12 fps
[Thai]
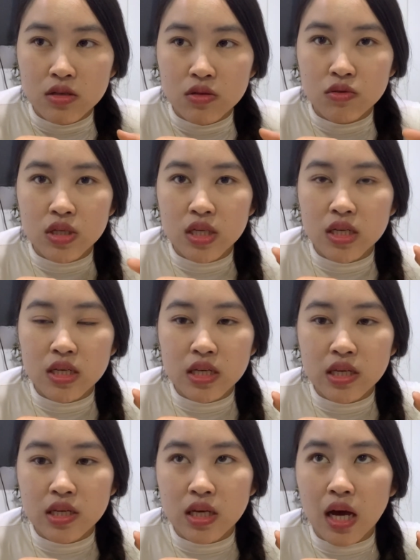ยูที่
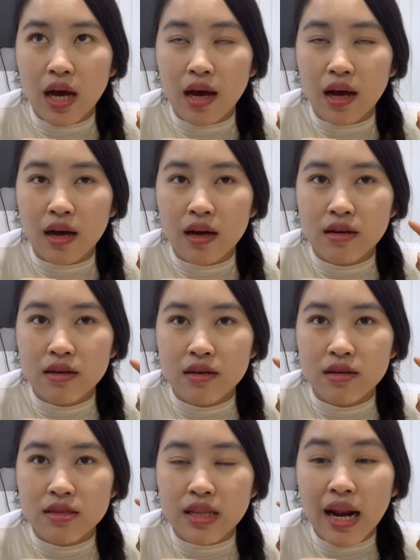อ่า
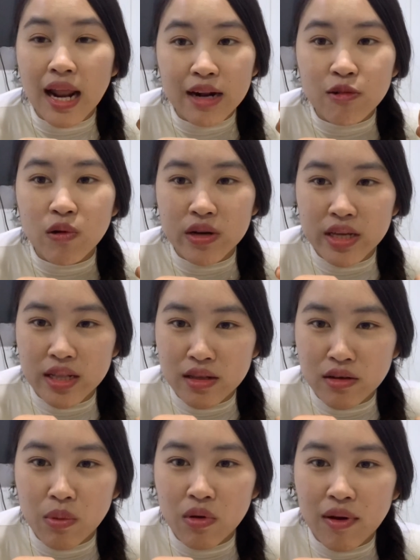ตลาดขวดิน
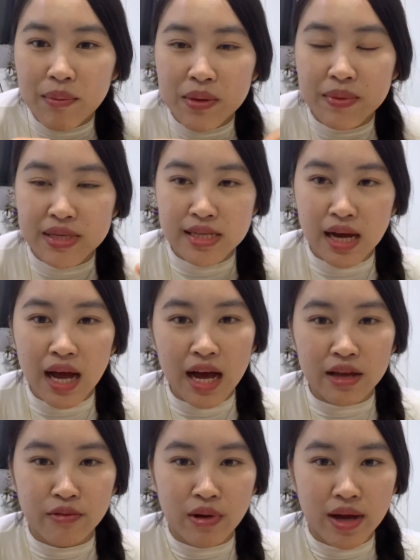เนาะเพราะว่ามันมีสาขา
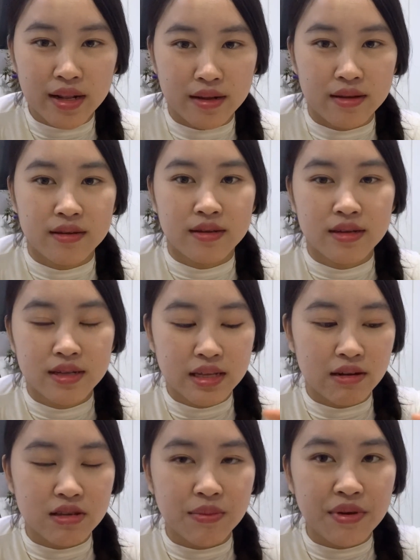อยู่หั่น
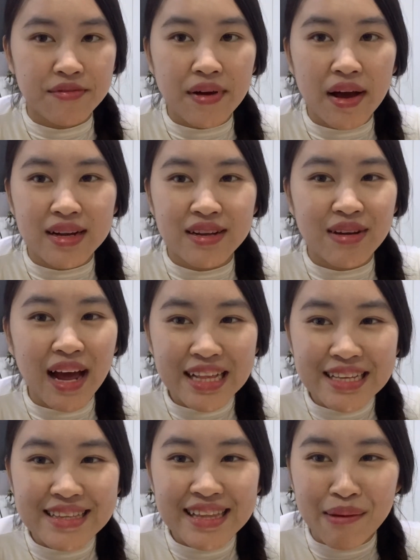เดี๋ยวจะไปฟังเดี๋ยวท่า
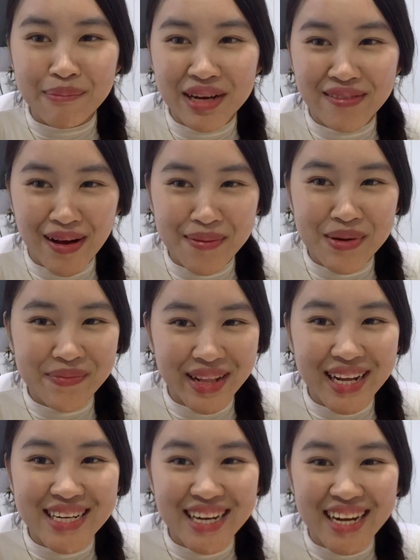ที่ตามเบิ้งว่ามันเป็น
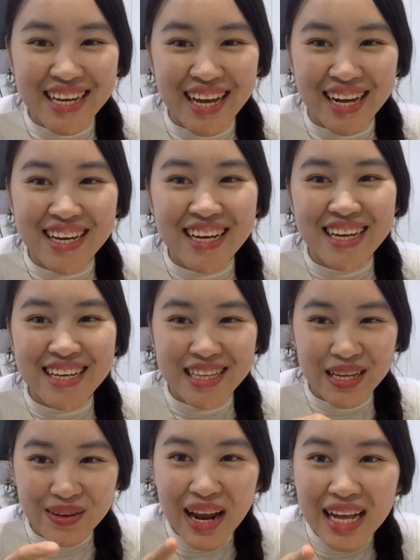เครื่องยัง
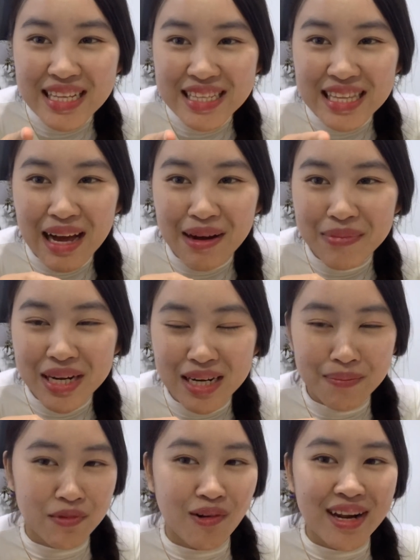เดี๋ยวท่าที่ตามเบิ้ง
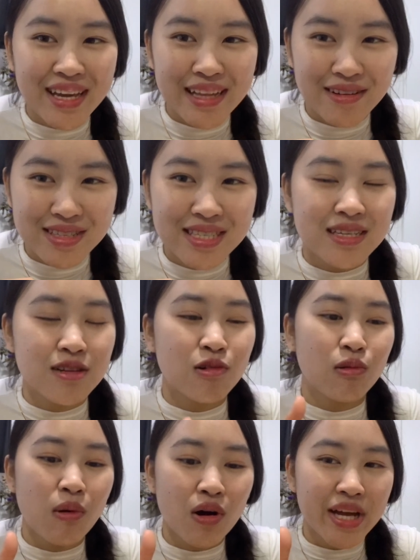นำน้องลี่เนาะจะโทร
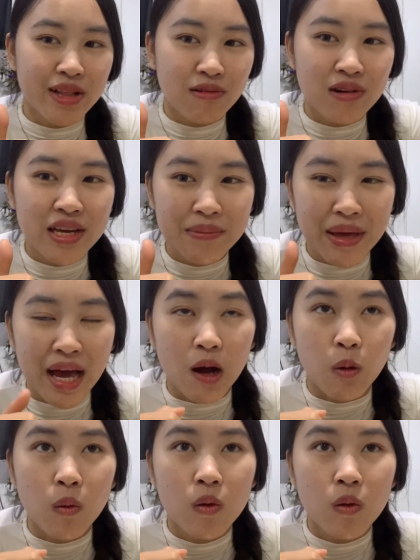บอกให้น้องลี่ไปเอา